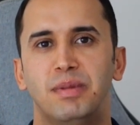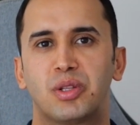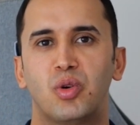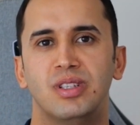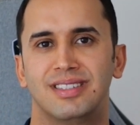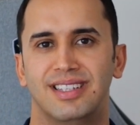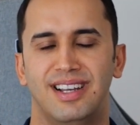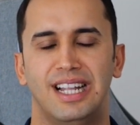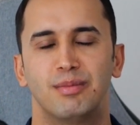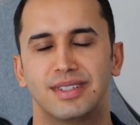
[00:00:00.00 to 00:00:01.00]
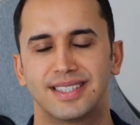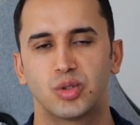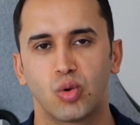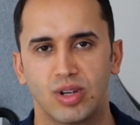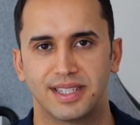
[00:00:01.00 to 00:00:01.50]
bitcoin'inizi almanıza
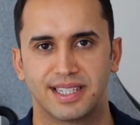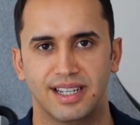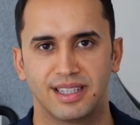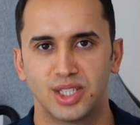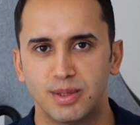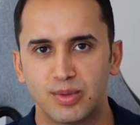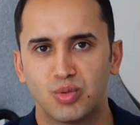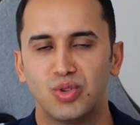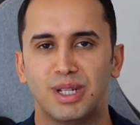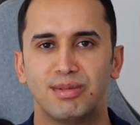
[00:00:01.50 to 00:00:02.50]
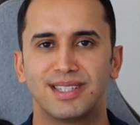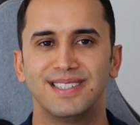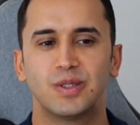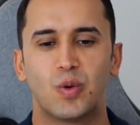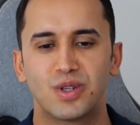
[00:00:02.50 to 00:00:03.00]
çok az kaldı. Şimdi şunu
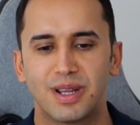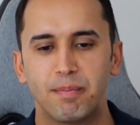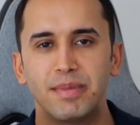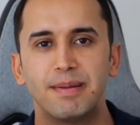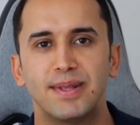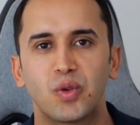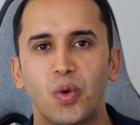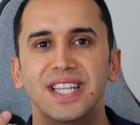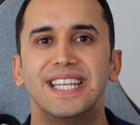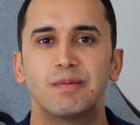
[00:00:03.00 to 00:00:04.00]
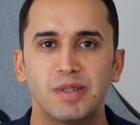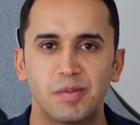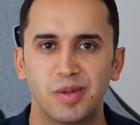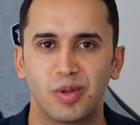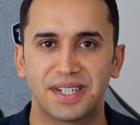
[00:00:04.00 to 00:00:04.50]
diyebilirsiniz. Hocam bir bitcoin
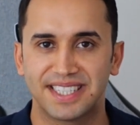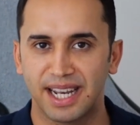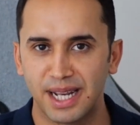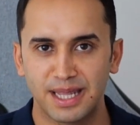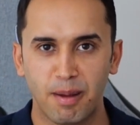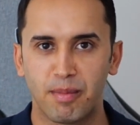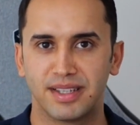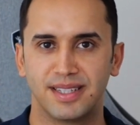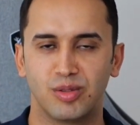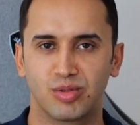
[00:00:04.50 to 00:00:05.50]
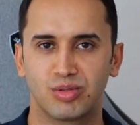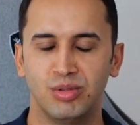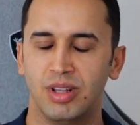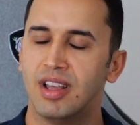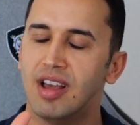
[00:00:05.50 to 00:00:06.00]
70 bin dolar. Sen neyden
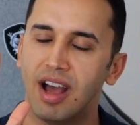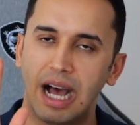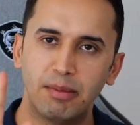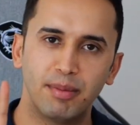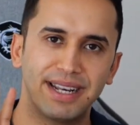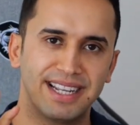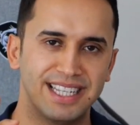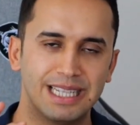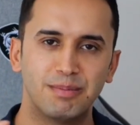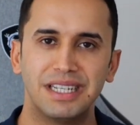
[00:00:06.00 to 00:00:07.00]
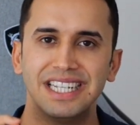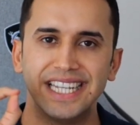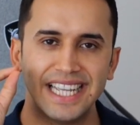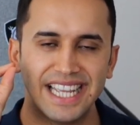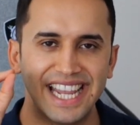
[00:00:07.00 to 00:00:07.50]
bahsediyorsun? Ama merak etmeyin
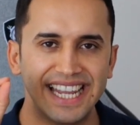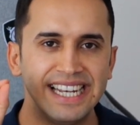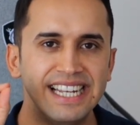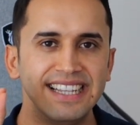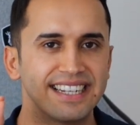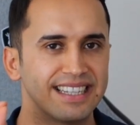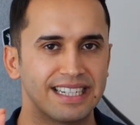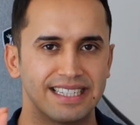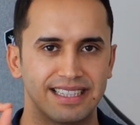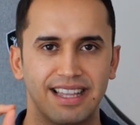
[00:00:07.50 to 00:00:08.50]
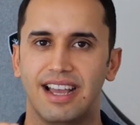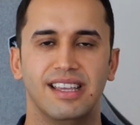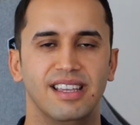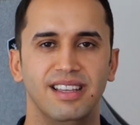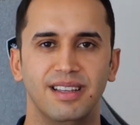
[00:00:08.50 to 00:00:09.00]
50 liralık
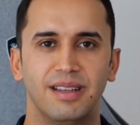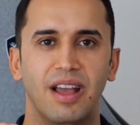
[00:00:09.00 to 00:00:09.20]
dahi